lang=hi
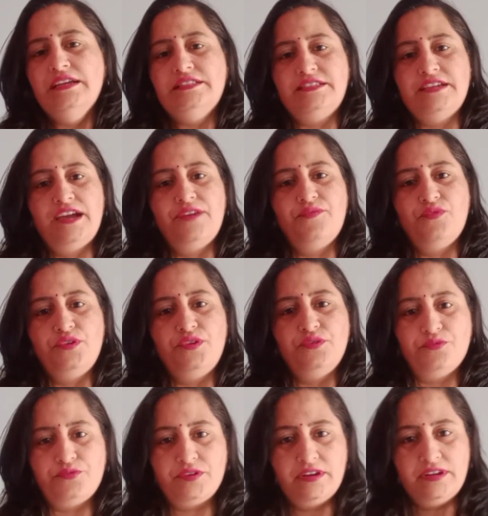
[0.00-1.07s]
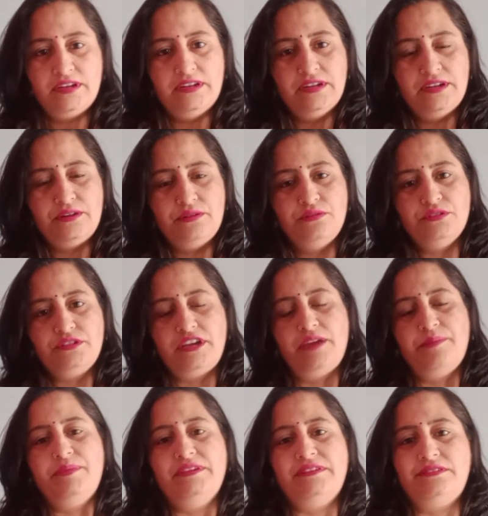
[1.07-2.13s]
चाहे वो न्यूट्रल कलर हो चाहे
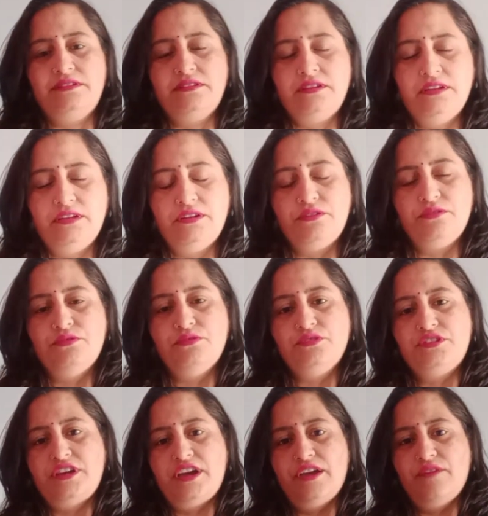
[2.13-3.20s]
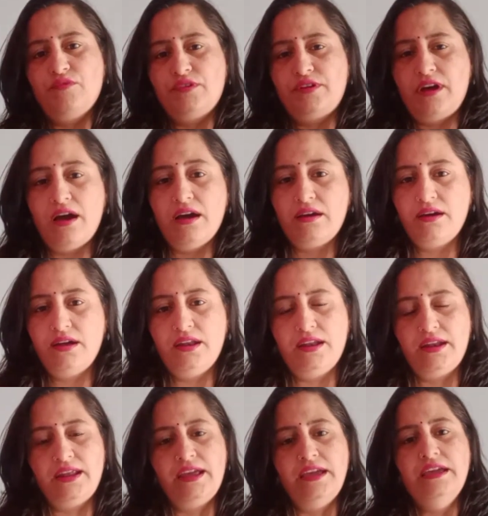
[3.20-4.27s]
पेस्टल कलर हो चाहे वो डार्क
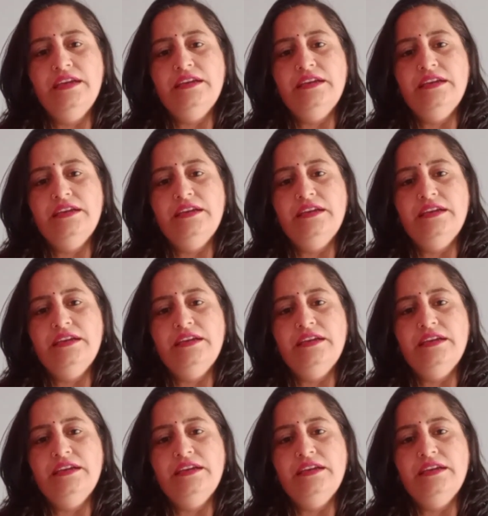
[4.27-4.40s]
कलर हैं